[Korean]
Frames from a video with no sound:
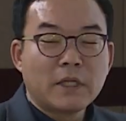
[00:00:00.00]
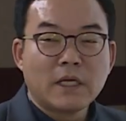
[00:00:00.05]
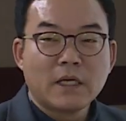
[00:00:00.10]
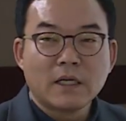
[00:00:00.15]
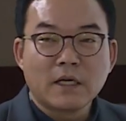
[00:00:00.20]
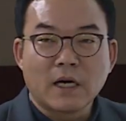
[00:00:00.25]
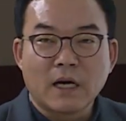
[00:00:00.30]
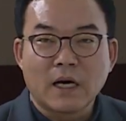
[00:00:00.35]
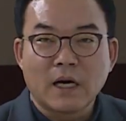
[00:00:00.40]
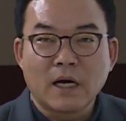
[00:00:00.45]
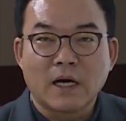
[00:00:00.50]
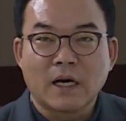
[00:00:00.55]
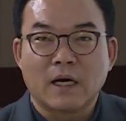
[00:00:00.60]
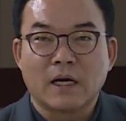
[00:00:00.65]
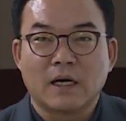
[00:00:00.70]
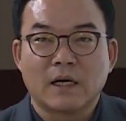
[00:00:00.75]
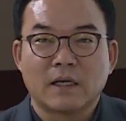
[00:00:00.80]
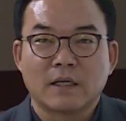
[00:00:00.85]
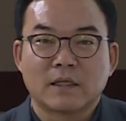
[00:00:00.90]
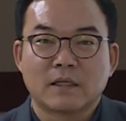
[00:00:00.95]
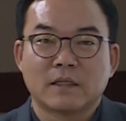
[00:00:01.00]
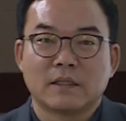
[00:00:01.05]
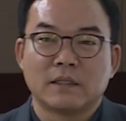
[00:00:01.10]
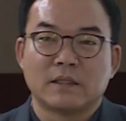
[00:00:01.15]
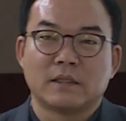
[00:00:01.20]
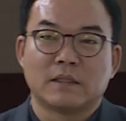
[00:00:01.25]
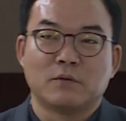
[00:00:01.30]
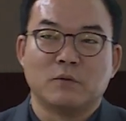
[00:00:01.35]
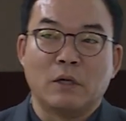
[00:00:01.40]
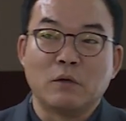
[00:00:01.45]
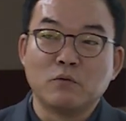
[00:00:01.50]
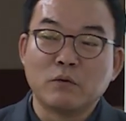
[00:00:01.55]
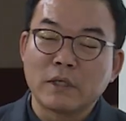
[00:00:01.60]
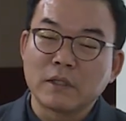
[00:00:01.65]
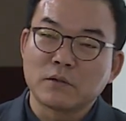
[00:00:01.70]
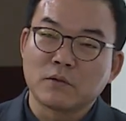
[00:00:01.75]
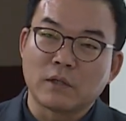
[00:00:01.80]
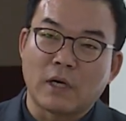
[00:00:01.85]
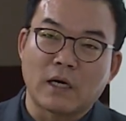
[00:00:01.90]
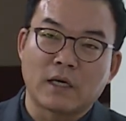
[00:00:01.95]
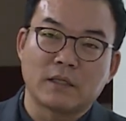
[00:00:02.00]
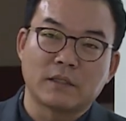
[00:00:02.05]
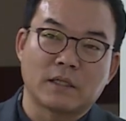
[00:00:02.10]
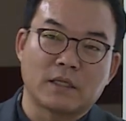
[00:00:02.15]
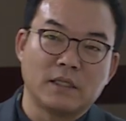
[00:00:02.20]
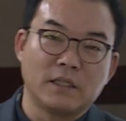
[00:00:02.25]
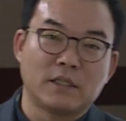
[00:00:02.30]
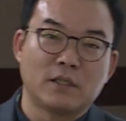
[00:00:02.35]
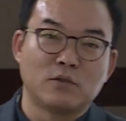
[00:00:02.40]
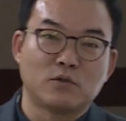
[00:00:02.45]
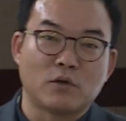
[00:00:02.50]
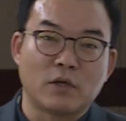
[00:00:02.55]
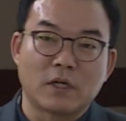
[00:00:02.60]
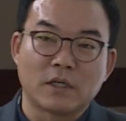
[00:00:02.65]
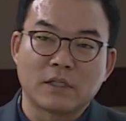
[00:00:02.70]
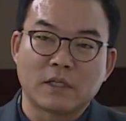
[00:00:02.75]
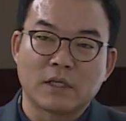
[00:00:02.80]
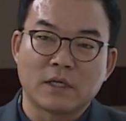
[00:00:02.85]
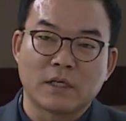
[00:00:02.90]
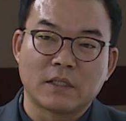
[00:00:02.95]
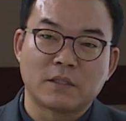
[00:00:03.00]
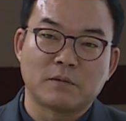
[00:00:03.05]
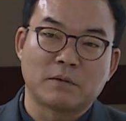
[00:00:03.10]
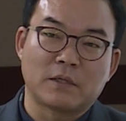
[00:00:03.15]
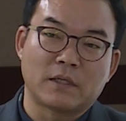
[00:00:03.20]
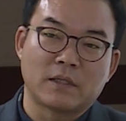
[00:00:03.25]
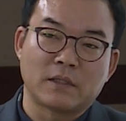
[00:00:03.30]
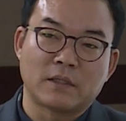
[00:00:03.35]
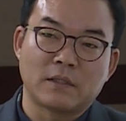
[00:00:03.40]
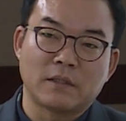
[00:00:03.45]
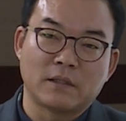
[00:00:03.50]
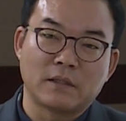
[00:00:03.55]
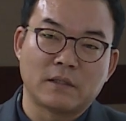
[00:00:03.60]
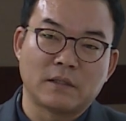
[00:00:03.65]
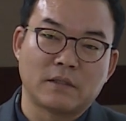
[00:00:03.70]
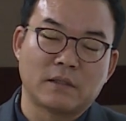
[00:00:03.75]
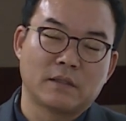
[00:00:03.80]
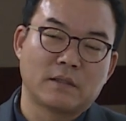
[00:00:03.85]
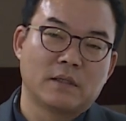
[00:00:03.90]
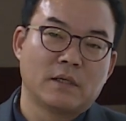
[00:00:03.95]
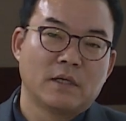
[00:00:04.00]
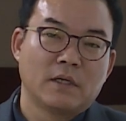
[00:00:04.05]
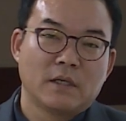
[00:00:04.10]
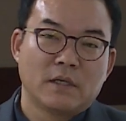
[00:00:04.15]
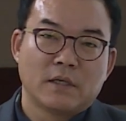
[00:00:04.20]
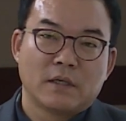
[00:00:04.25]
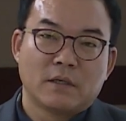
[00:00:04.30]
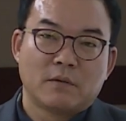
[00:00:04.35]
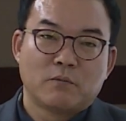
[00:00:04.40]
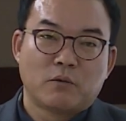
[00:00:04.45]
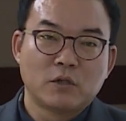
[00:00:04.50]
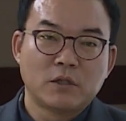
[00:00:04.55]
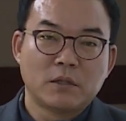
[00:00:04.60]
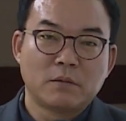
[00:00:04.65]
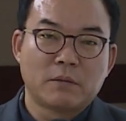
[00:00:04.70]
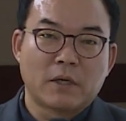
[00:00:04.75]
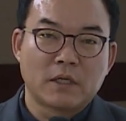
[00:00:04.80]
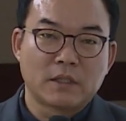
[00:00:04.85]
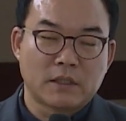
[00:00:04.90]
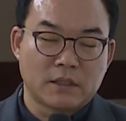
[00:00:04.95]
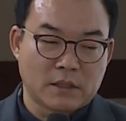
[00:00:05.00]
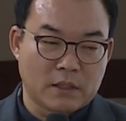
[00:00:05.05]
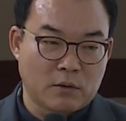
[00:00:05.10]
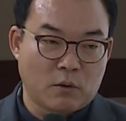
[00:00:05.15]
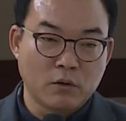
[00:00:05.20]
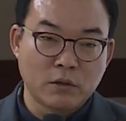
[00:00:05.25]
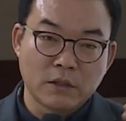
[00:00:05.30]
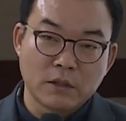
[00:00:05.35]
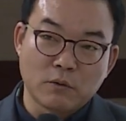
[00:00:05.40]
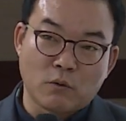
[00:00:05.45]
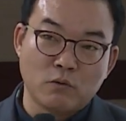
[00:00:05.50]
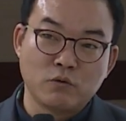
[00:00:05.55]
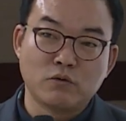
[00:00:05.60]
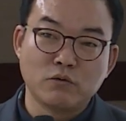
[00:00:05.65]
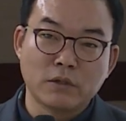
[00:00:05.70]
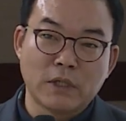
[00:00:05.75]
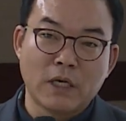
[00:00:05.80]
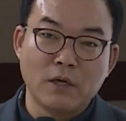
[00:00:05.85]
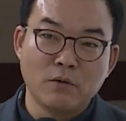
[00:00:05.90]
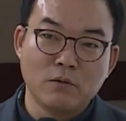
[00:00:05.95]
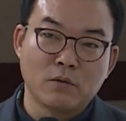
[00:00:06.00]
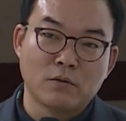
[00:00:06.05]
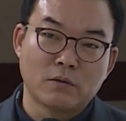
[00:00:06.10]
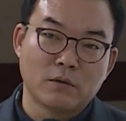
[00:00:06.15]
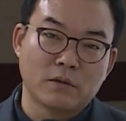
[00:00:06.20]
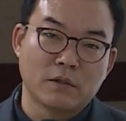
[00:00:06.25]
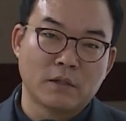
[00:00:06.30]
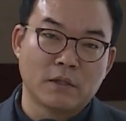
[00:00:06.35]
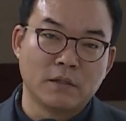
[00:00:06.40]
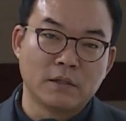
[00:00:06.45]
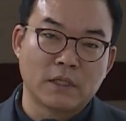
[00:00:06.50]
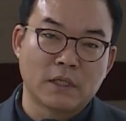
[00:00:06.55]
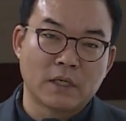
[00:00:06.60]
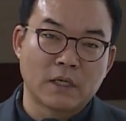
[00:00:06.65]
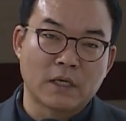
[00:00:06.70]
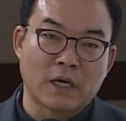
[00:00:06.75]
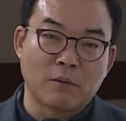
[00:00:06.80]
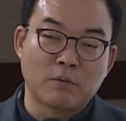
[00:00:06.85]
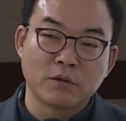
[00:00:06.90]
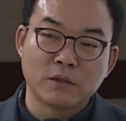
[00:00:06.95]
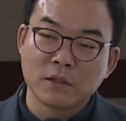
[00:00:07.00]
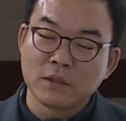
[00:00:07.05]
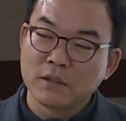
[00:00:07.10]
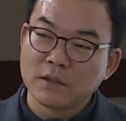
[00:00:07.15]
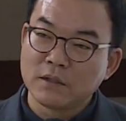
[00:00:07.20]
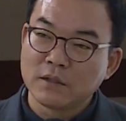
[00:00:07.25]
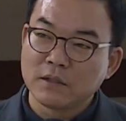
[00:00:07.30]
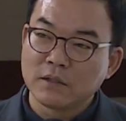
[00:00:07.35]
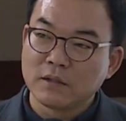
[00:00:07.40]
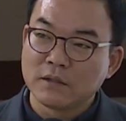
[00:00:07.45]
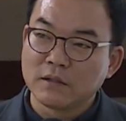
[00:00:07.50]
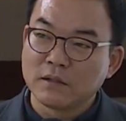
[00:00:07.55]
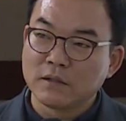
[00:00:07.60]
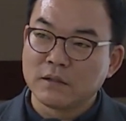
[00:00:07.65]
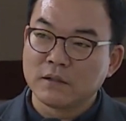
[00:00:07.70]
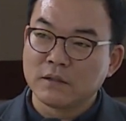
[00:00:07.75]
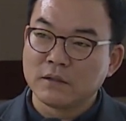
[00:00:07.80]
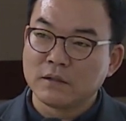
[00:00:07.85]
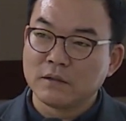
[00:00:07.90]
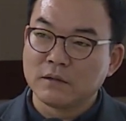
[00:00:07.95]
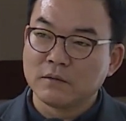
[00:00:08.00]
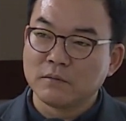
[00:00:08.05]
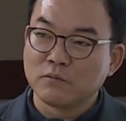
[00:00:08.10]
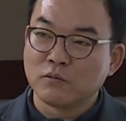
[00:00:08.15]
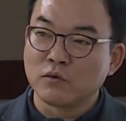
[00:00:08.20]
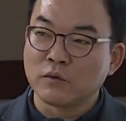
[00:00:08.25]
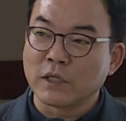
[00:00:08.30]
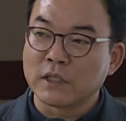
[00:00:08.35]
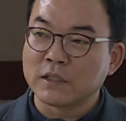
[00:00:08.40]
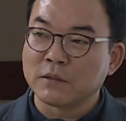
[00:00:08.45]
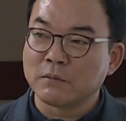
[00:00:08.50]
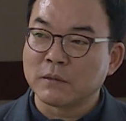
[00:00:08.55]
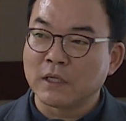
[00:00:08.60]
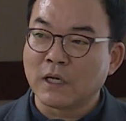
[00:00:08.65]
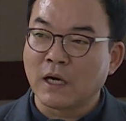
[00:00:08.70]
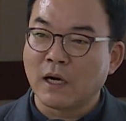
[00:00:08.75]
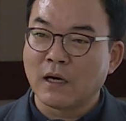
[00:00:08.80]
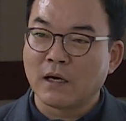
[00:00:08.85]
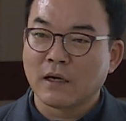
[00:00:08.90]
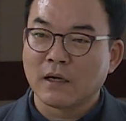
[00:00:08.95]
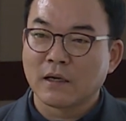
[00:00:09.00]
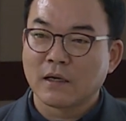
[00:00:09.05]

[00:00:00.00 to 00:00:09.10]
너희가 그 외국에서도 아까 제가 입기 조향 얘기했지만 보시는 바와 같이 이제 혹시 곤충 사육 현장에 가보신 분 계십니까?